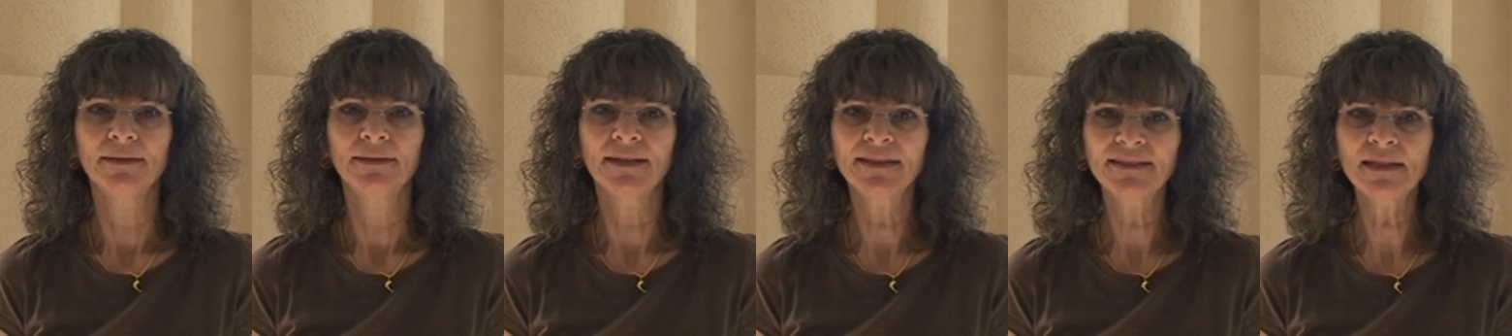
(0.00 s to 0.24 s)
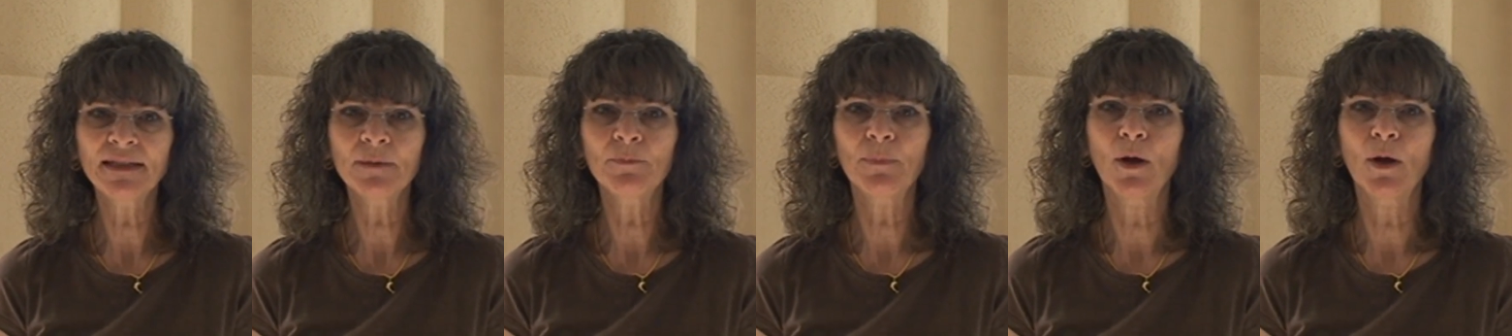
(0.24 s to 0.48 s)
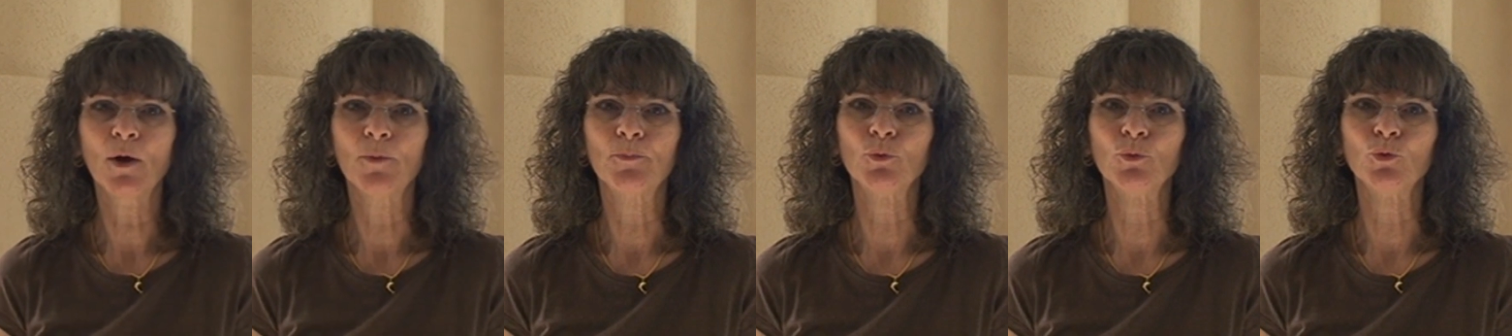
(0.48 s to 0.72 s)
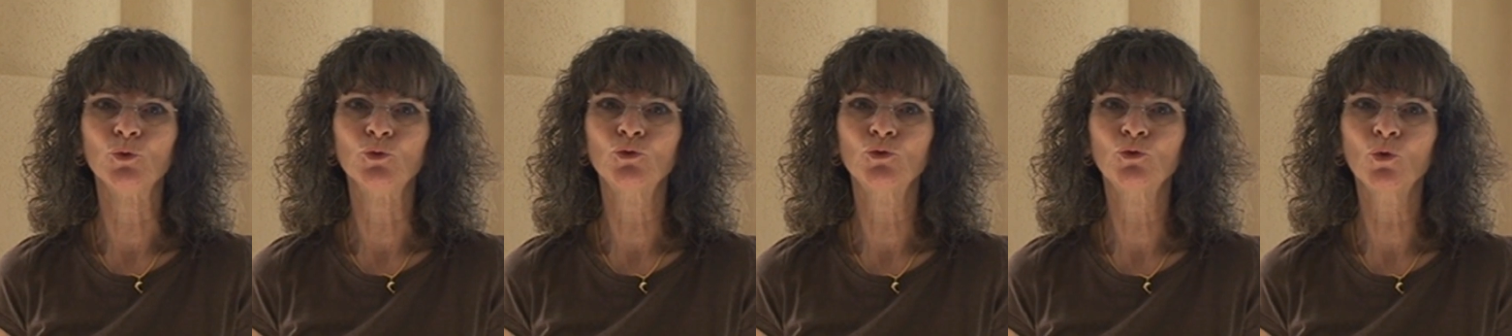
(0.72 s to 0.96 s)
N'est-il pas un
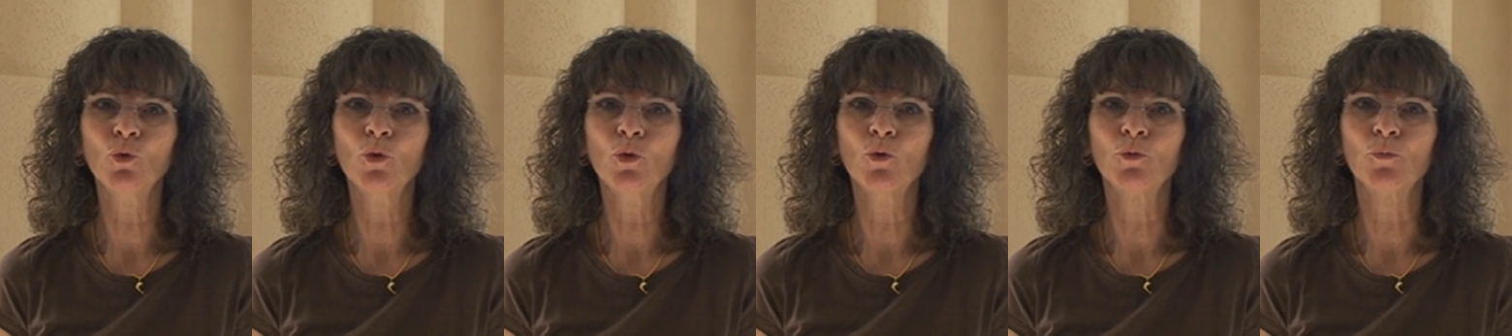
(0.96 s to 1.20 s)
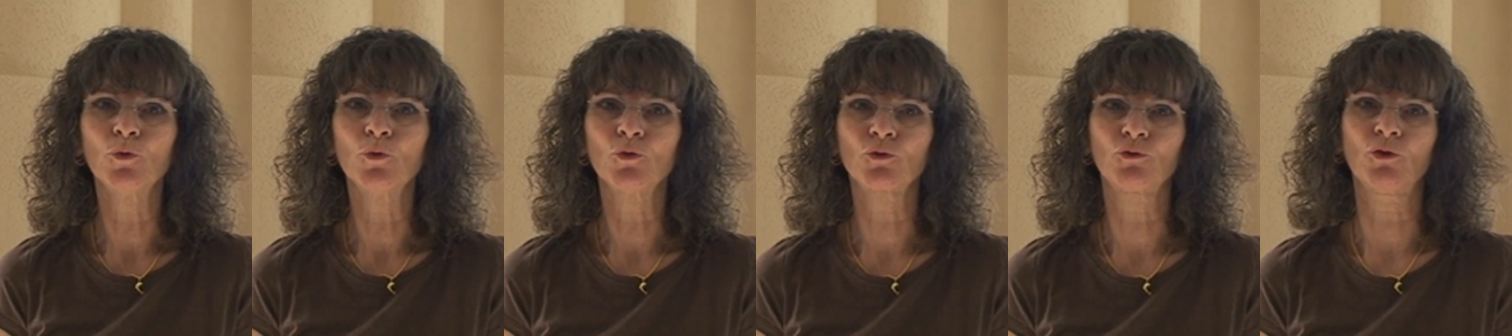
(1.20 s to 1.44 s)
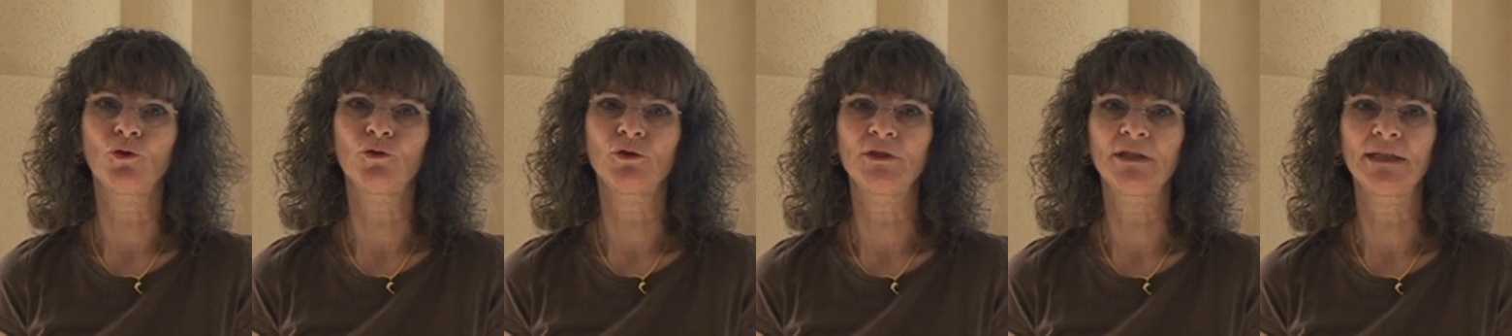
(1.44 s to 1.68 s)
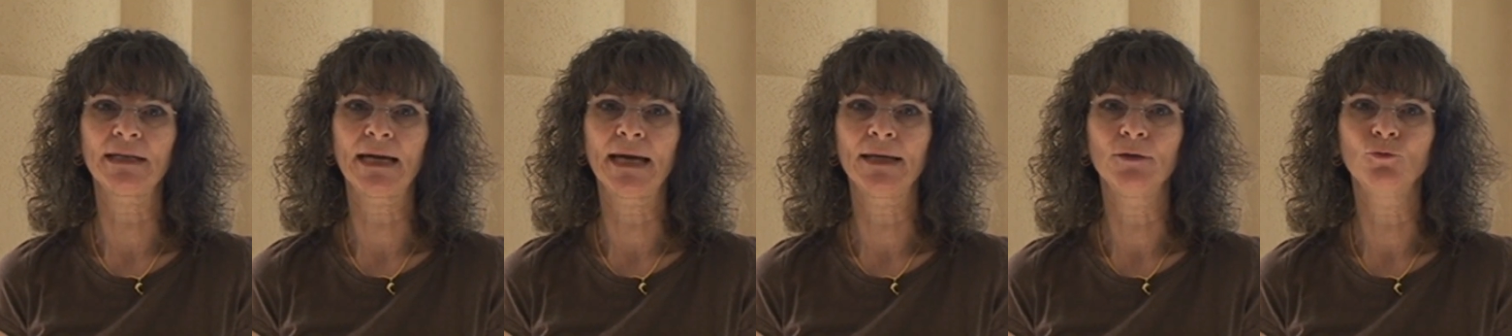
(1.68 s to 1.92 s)
peu tôt pour
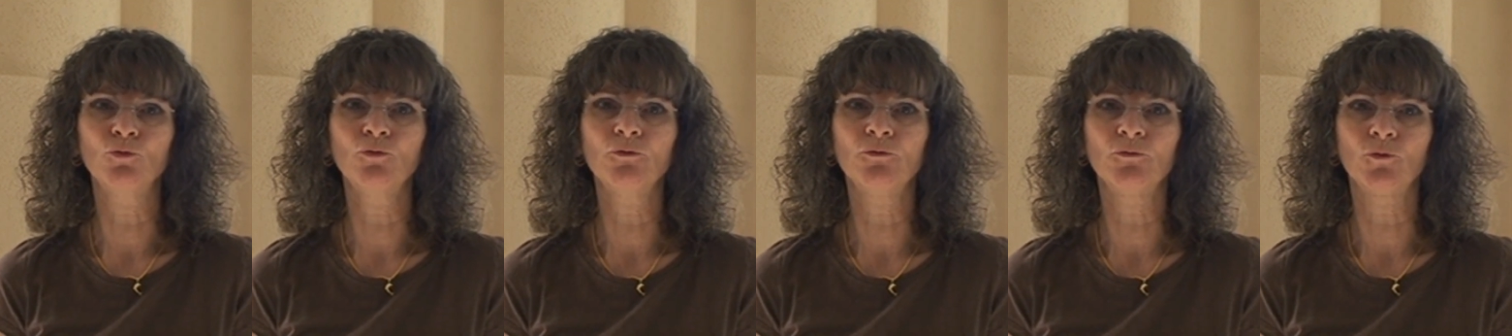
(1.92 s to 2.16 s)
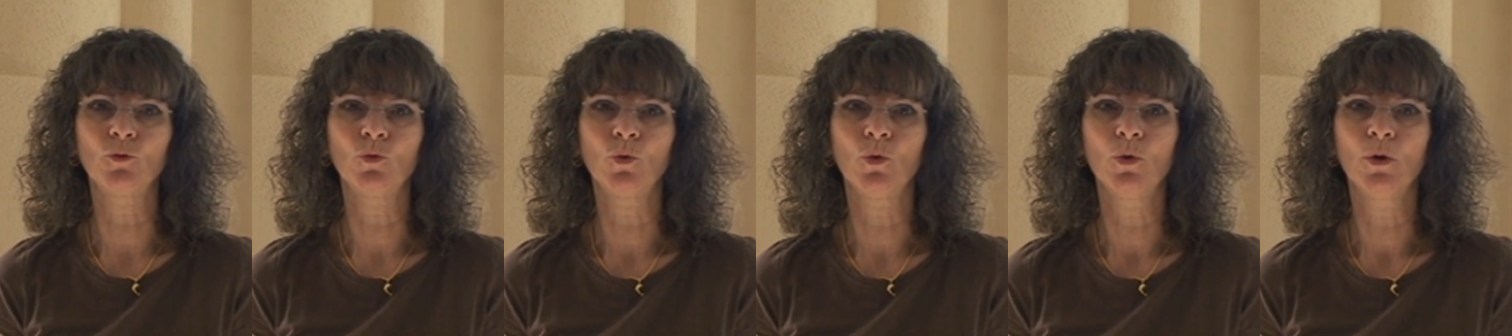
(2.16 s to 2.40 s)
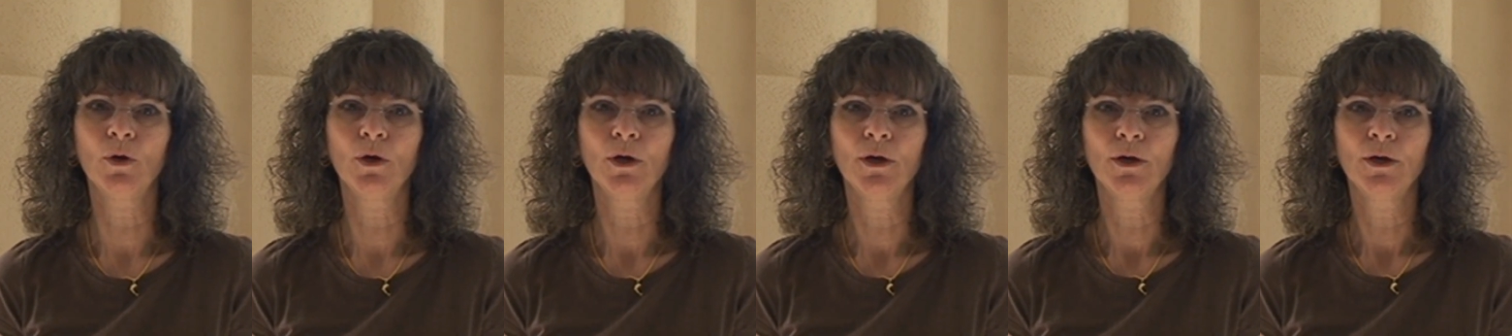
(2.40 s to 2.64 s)
sortir à nouveau